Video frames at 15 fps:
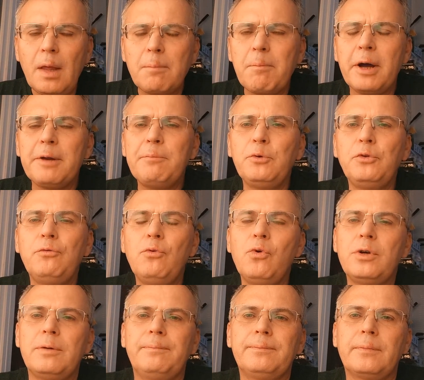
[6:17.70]
борьбу
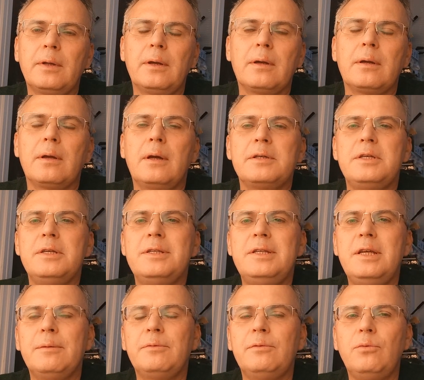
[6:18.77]
двух э,
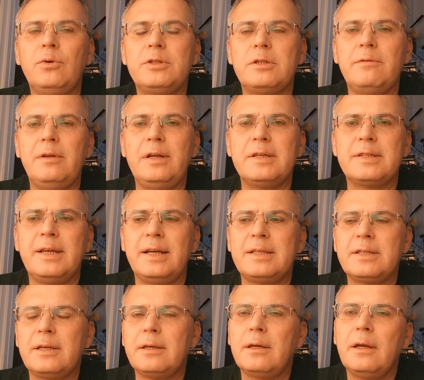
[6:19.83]
систем, двух
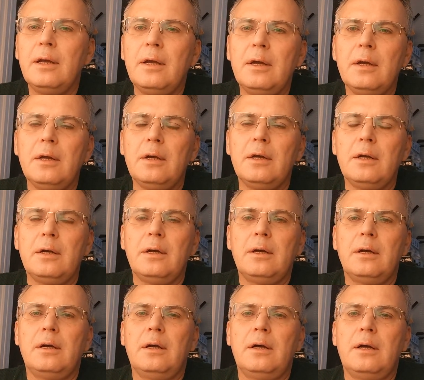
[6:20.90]
цивилизаций
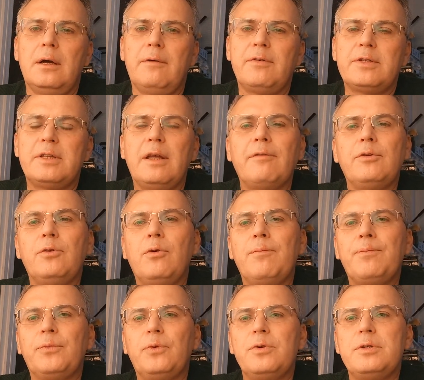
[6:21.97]
э, в
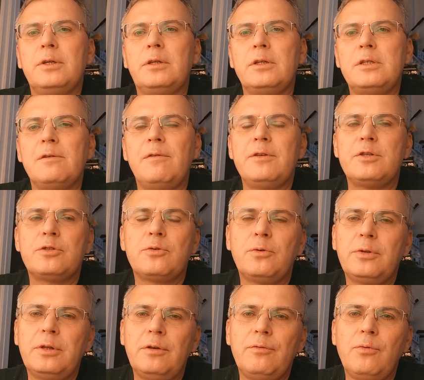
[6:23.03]
основном. То есть это
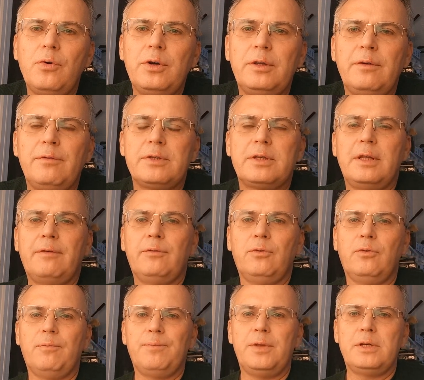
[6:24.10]
цивилизационные войны в
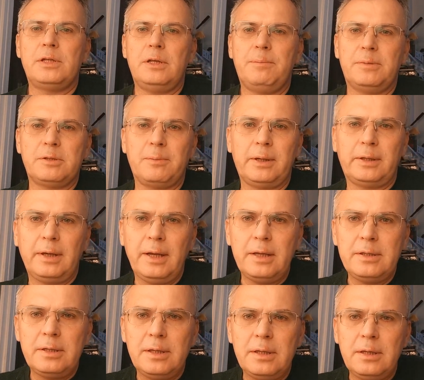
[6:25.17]
основном, если
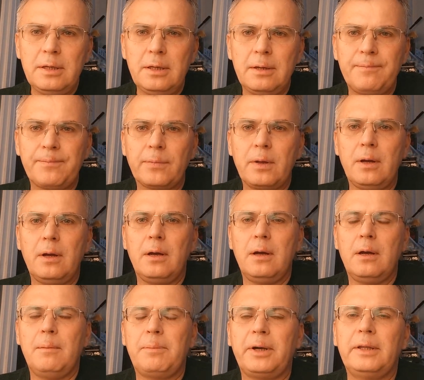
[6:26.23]
посмотреть и
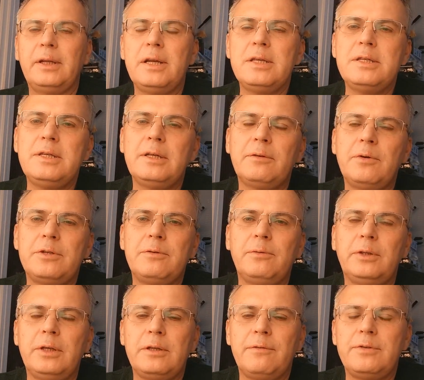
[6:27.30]
проанализировать
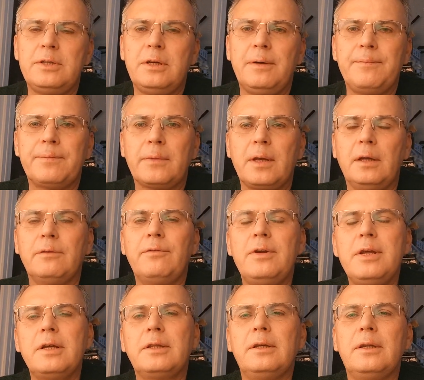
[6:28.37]
вот эти все
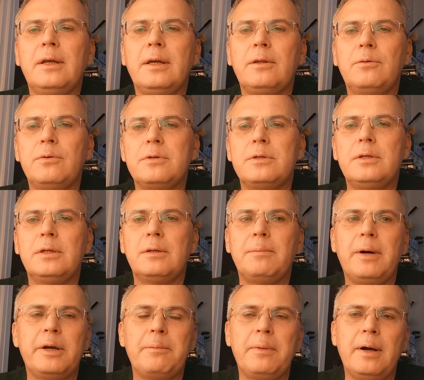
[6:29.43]
конфликты, да, то есть это
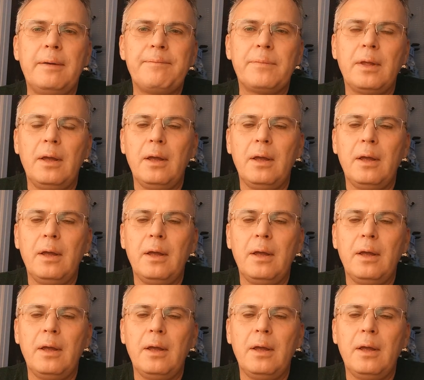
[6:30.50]
борьба